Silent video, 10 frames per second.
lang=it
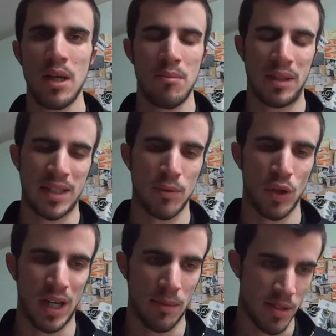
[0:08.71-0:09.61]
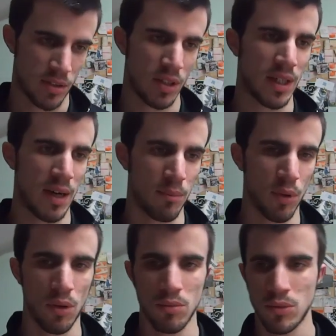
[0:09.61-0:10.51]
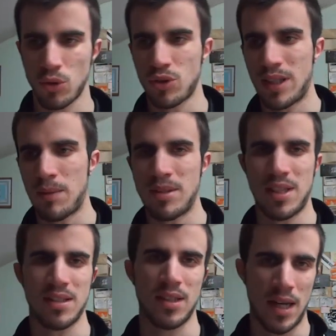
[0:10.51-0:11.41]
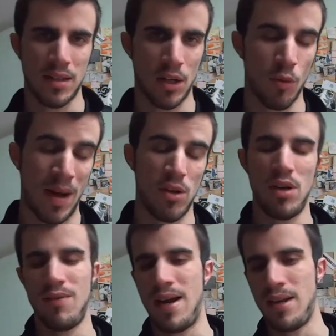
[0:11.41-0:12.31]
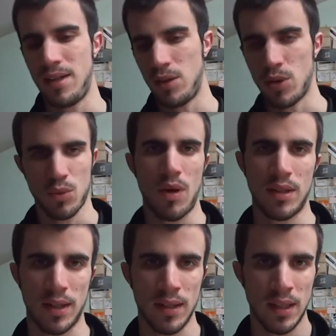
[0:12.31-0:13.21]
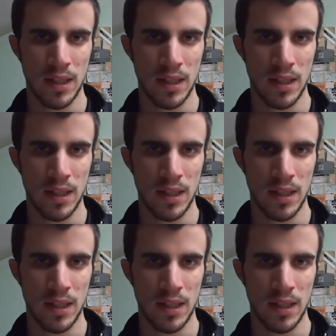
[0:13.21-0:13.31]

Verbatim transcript: ma diciamo che le prestazioni in campo sono state abbastanza nette, o meglio i livelli delle due squadre.